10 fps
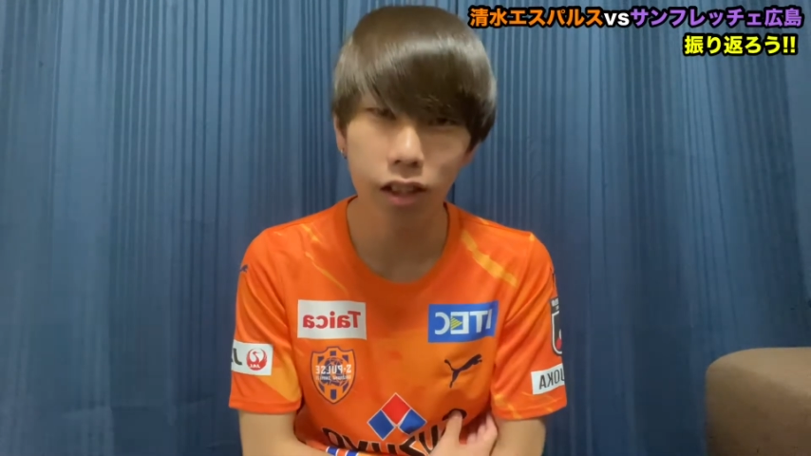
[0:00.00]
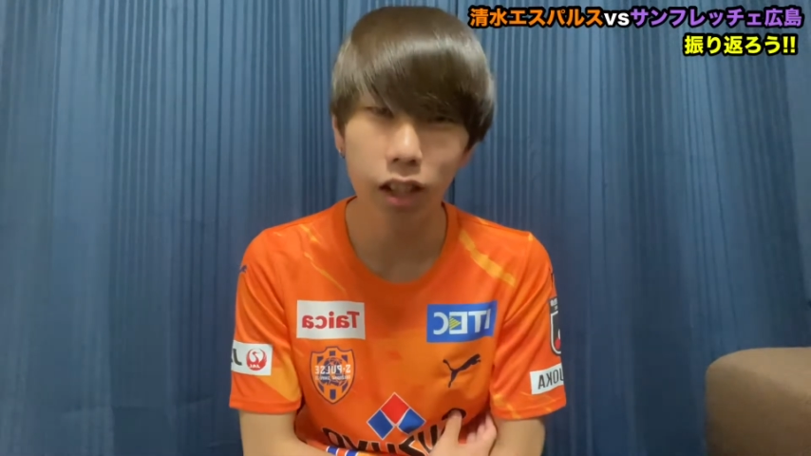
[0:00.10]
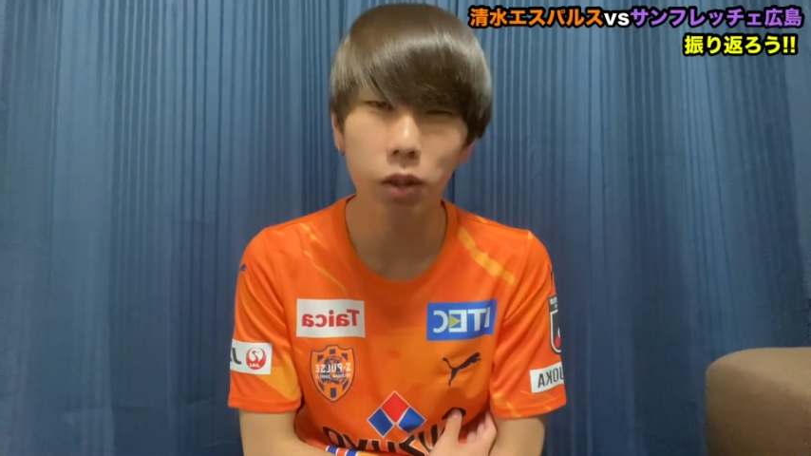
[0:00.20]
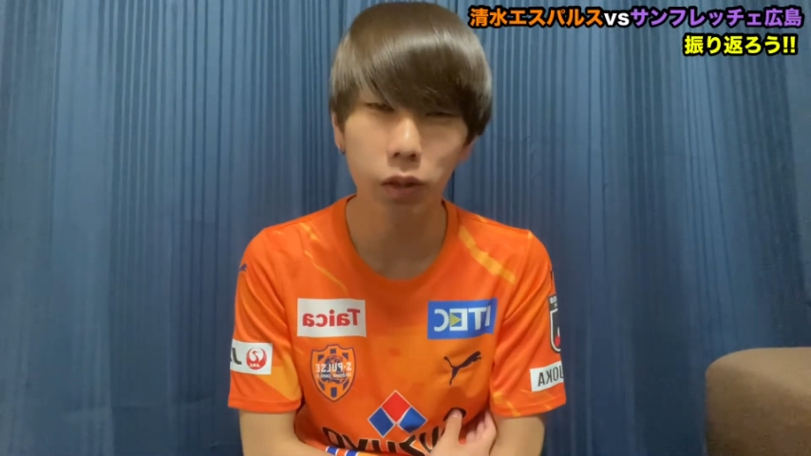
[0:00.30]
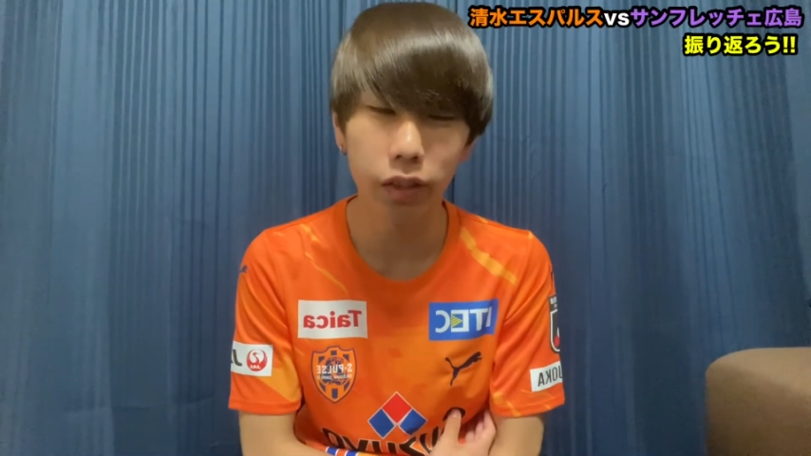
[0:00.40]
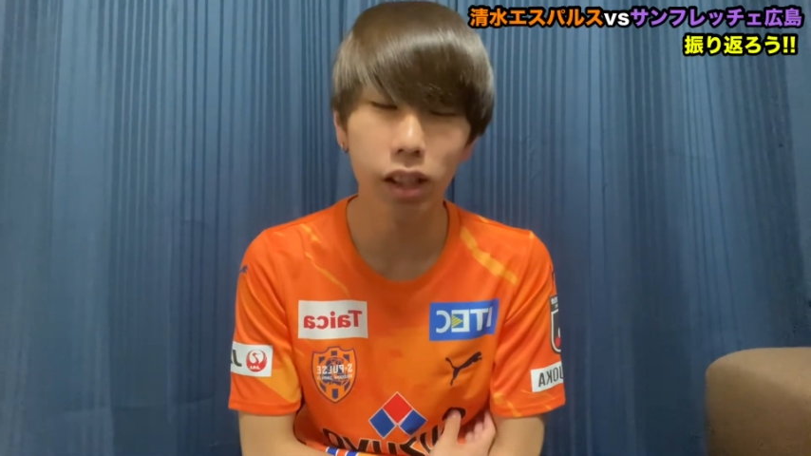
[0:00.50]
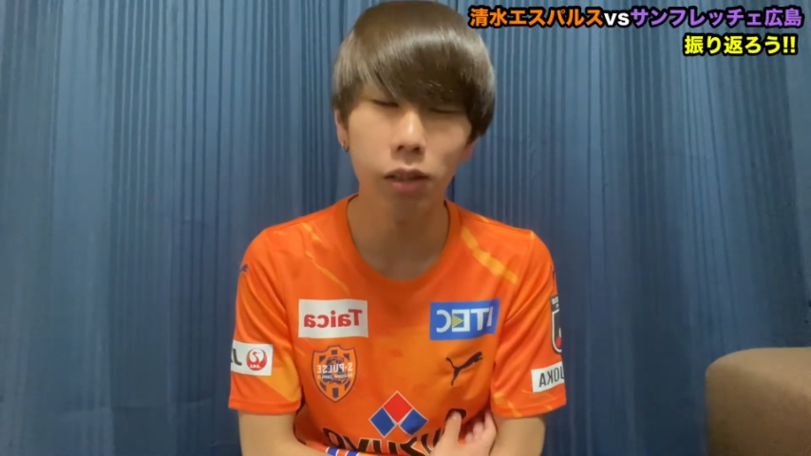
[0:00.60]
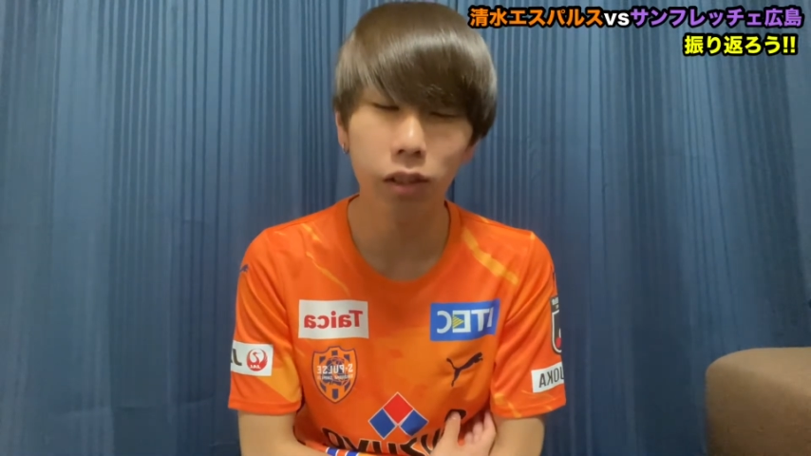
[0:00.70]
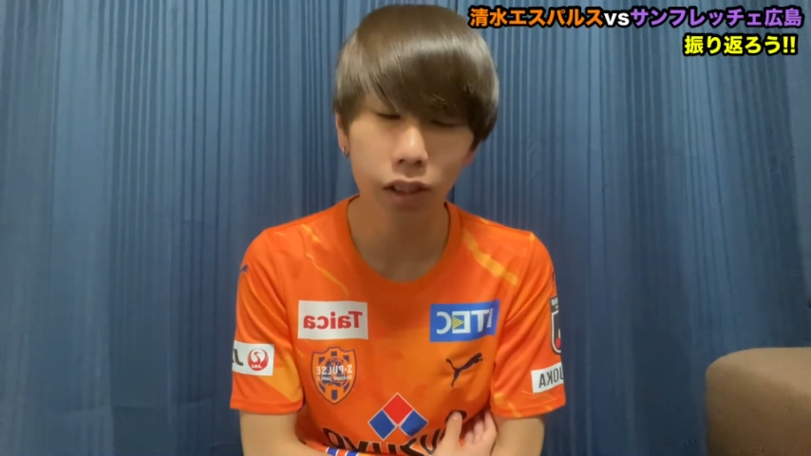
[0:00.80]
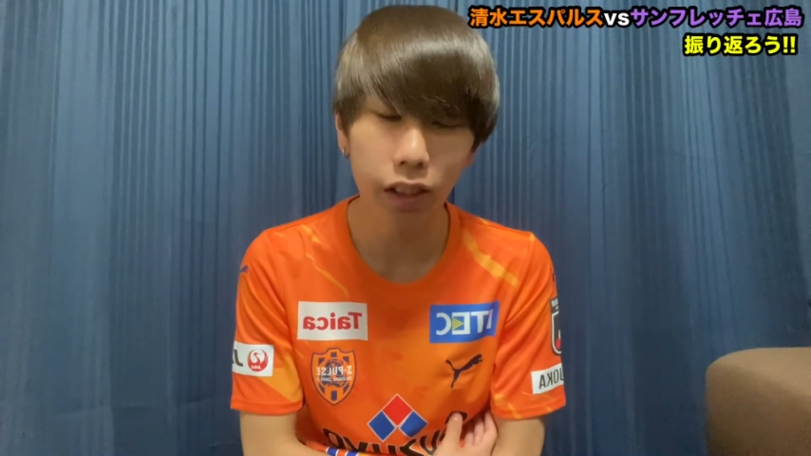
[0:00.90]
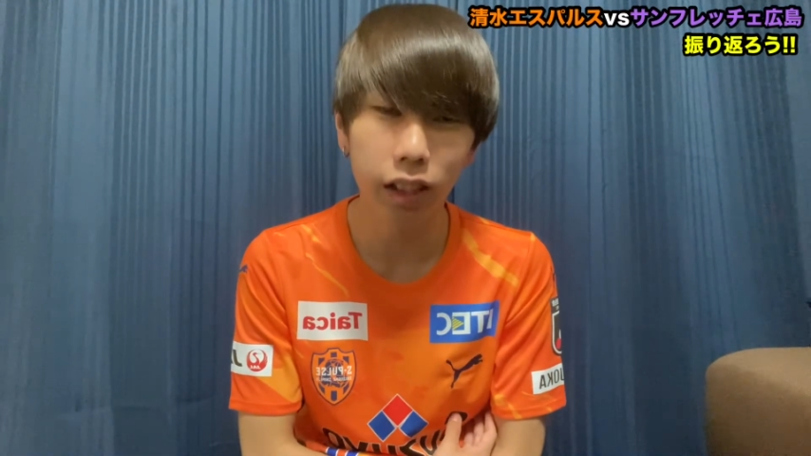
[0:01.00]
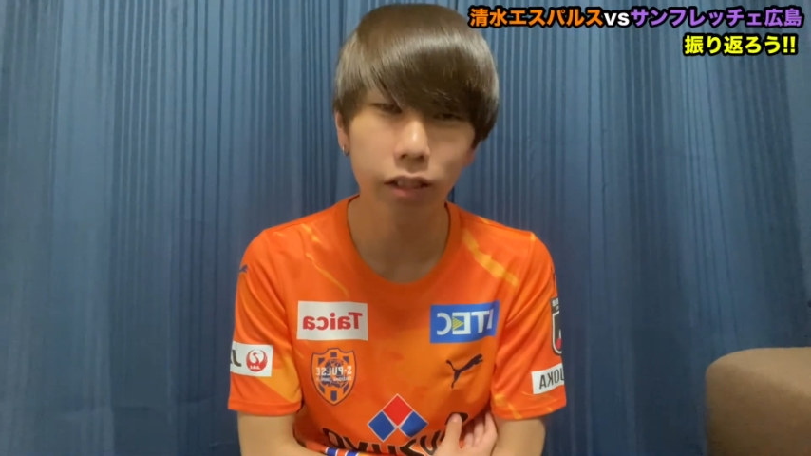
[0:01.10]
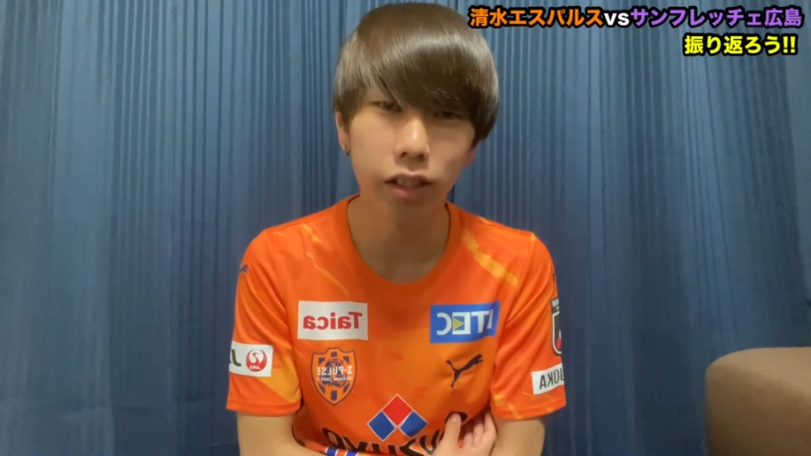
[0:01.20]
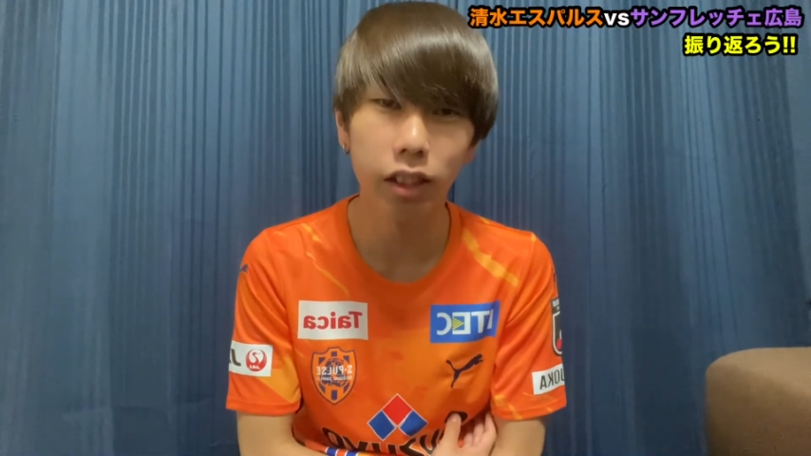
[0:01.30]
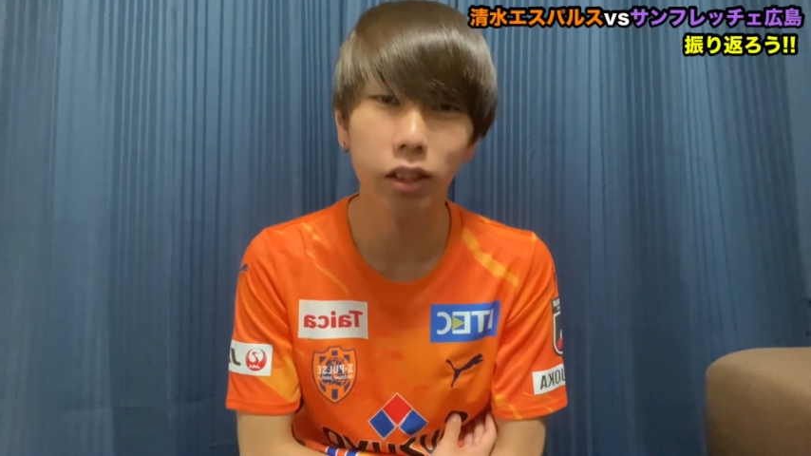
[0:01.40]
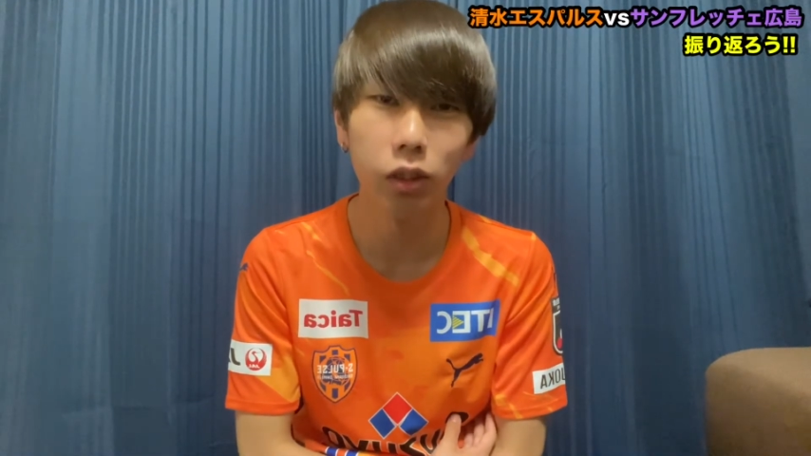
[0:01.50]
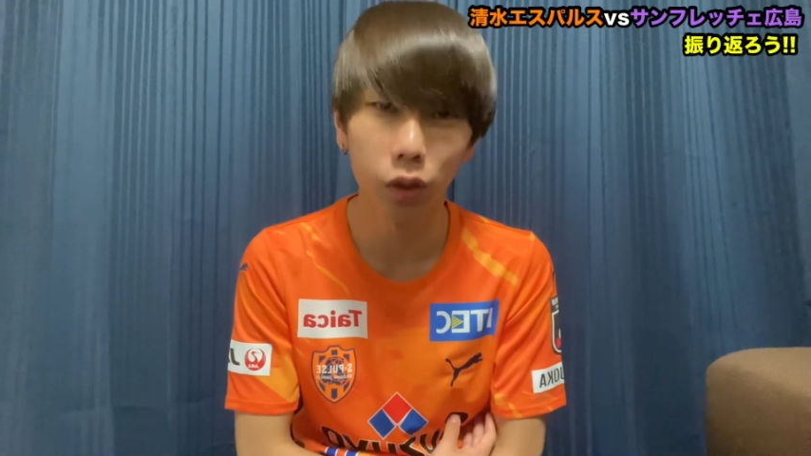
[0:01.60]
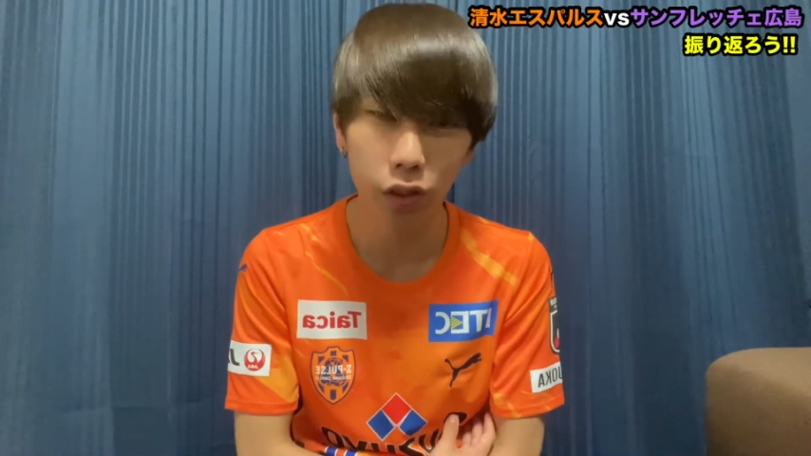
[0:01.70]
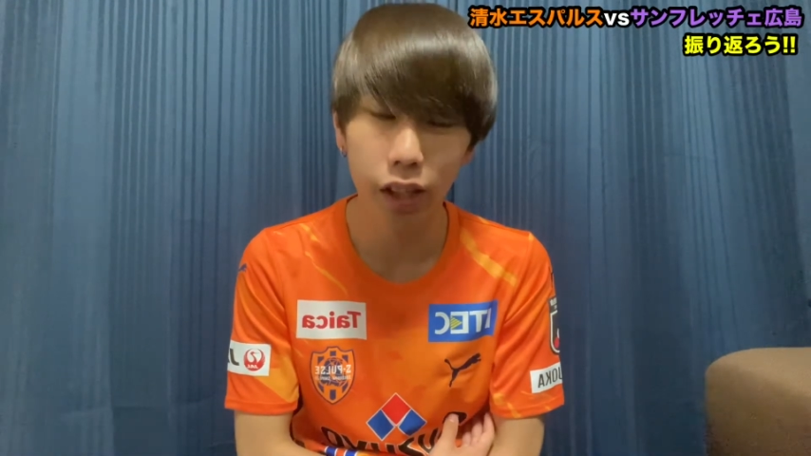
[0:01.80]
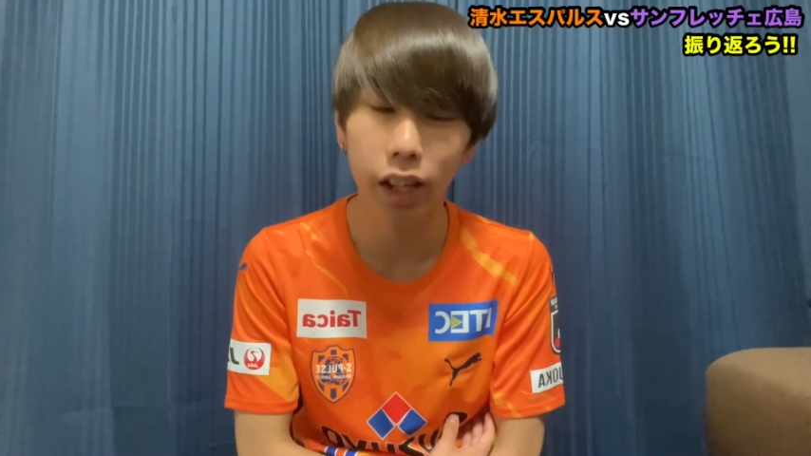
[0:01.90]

杉子さん、本当に勝ちに誘ってほしい。